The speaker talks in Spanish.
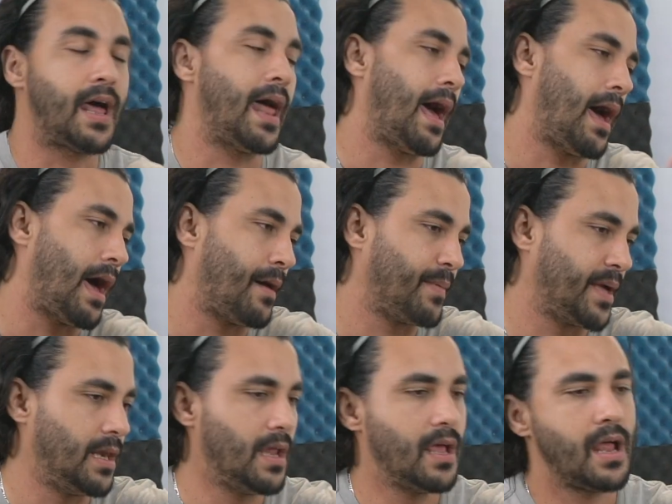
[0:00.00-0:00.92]
a
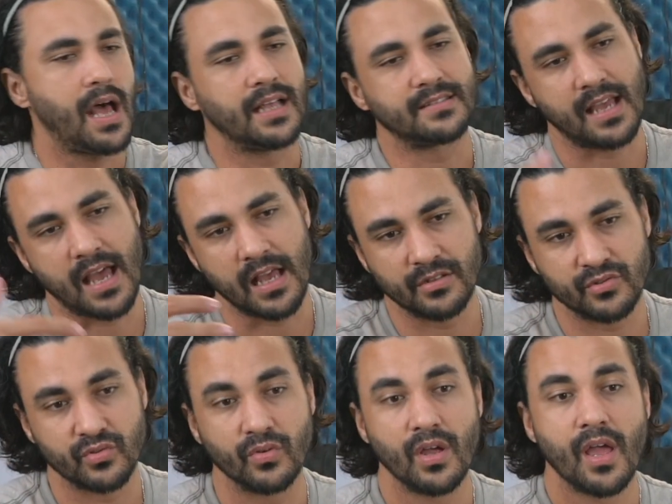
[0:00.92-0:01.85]
Apple, a
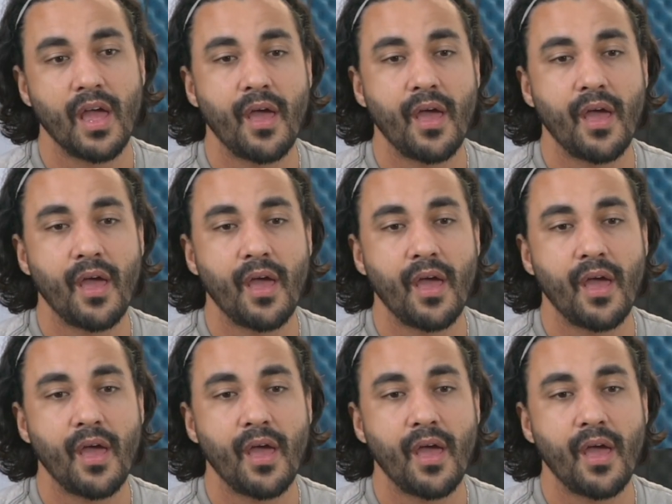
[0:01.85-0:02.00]
Samsung.